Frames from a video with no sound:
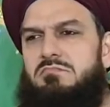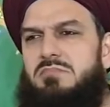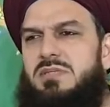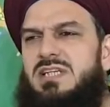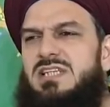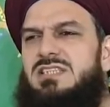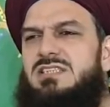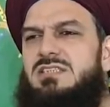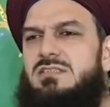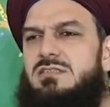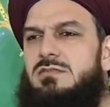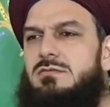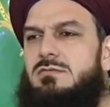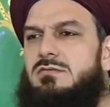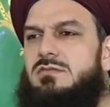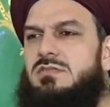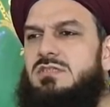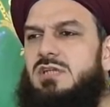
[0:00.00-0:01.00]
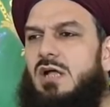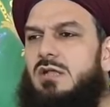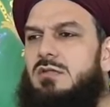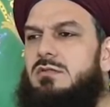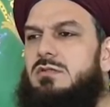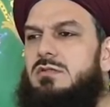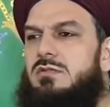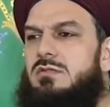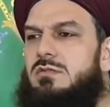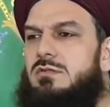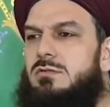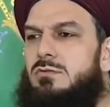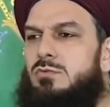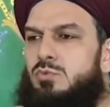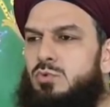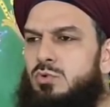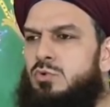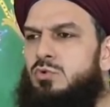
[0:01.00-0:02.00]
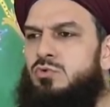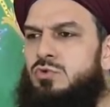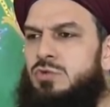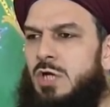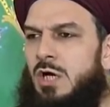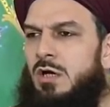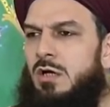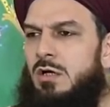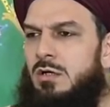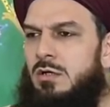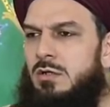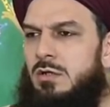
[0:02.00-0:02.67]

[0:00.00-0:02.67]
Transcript: birisinin saldırdığını duyunca